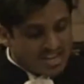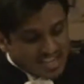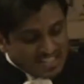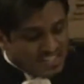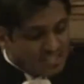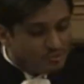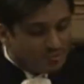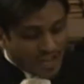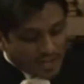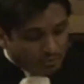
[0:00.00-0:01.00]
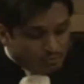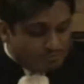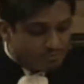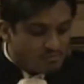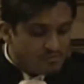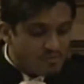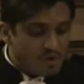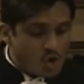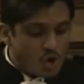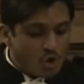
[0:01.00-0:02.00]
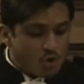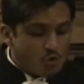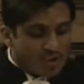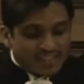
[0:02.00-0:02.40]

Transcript: Les glycines, donc arrêtons-nous. Au